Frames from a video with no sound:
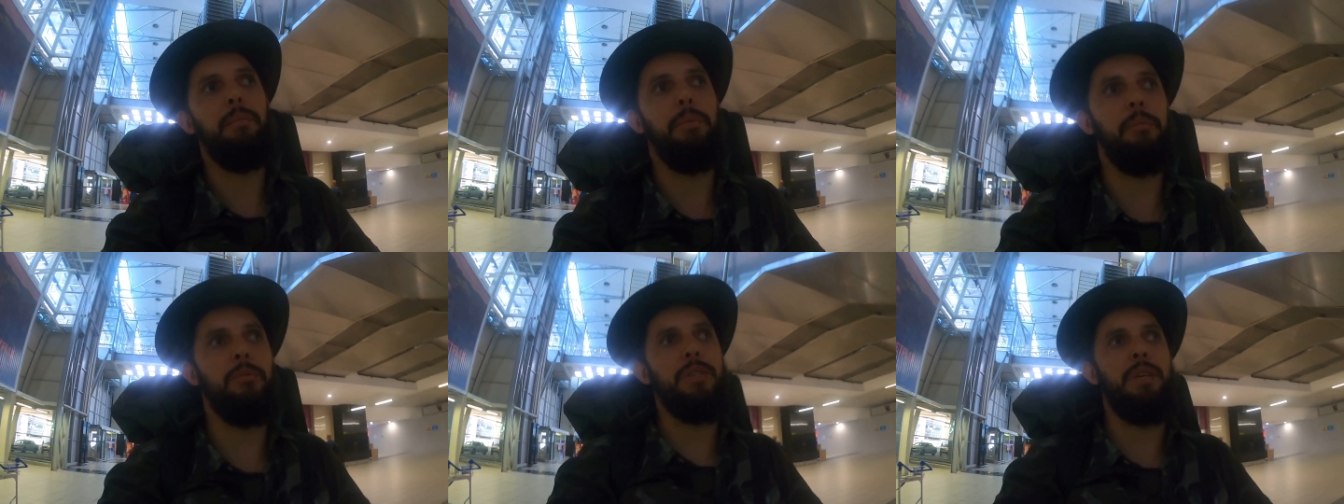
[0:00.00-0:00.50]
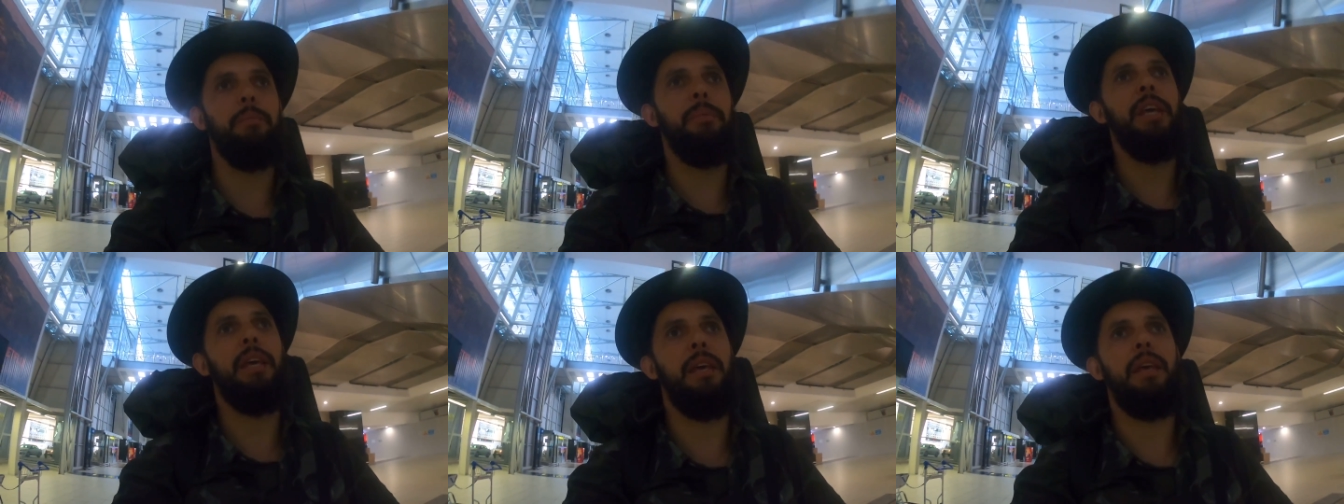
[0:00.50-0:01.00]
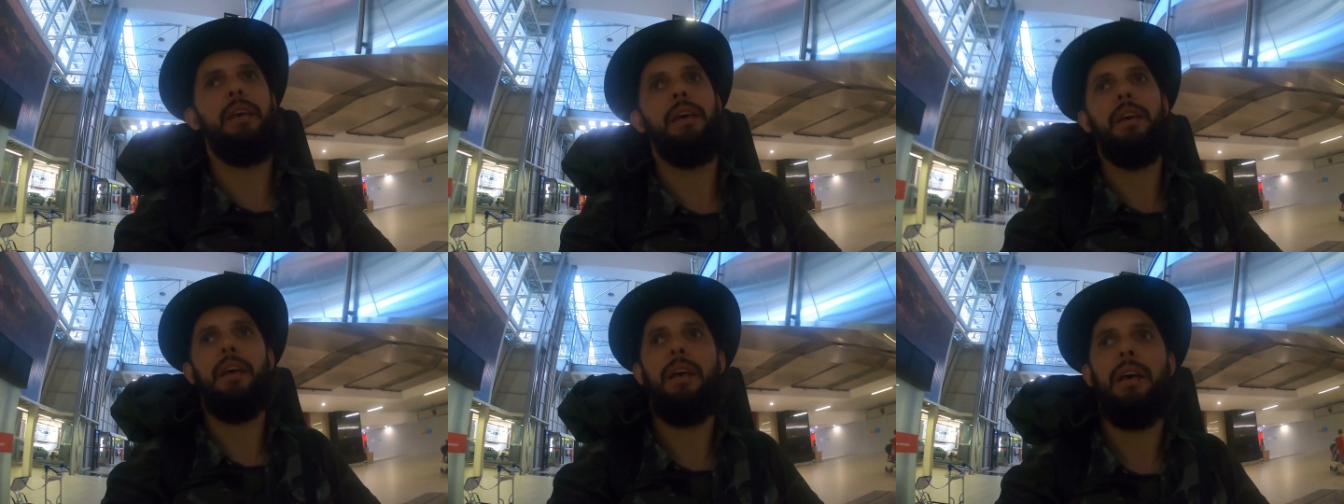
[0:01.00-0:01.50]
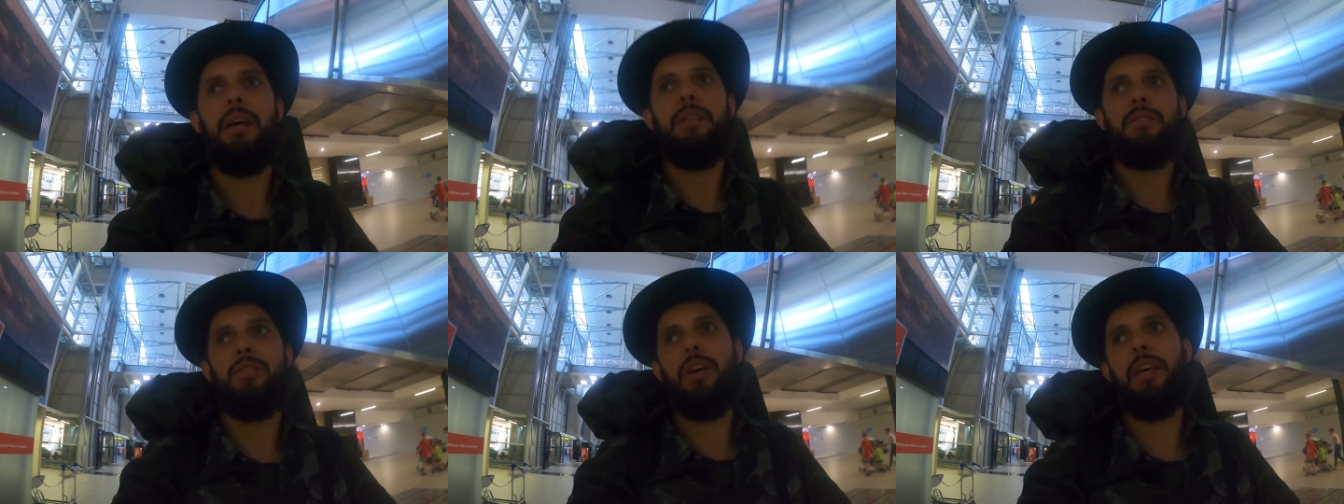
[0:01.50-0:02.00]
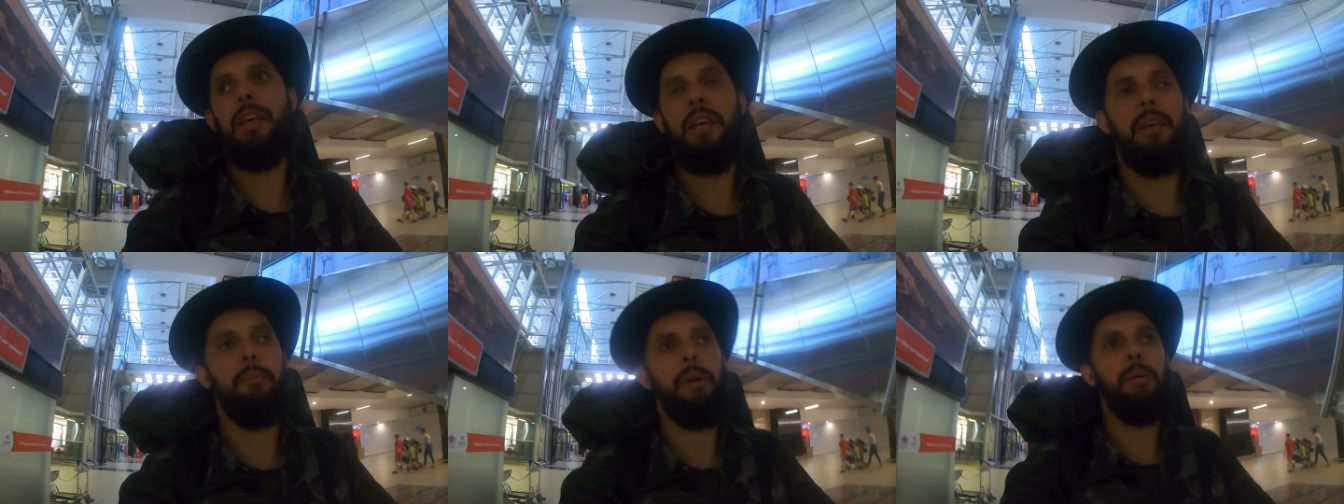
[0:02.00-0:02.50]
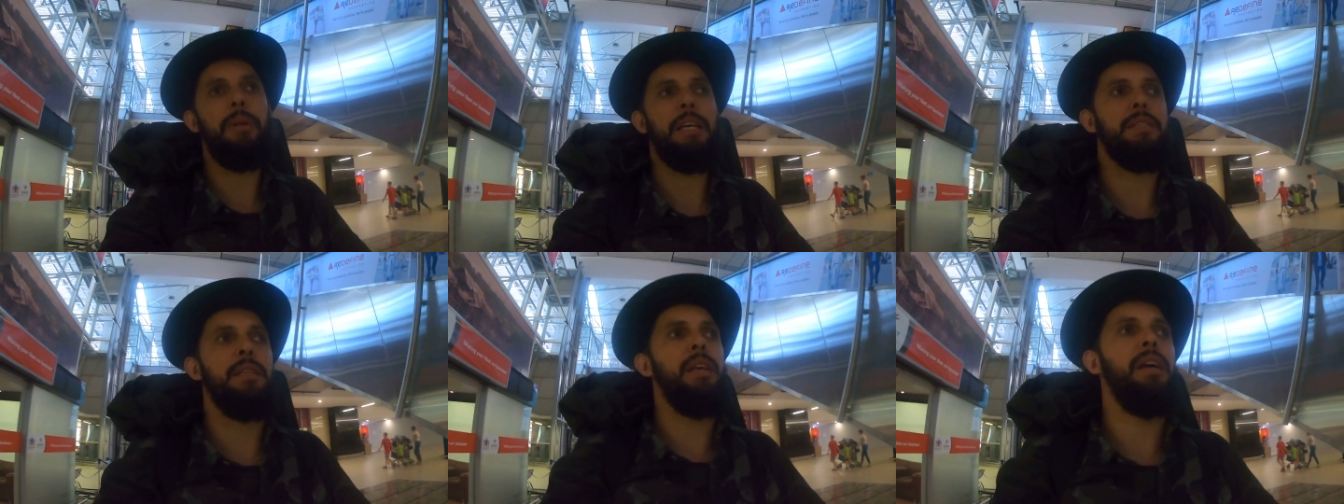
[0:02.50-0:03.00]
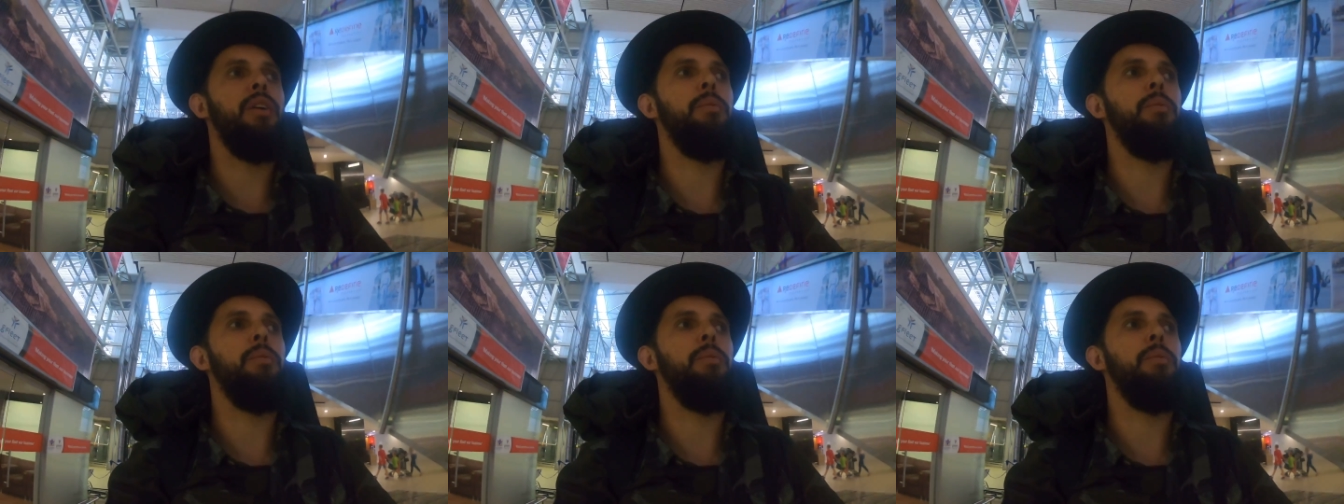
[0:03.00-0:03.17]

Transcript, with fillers: para Moçambique só que para brasileiro é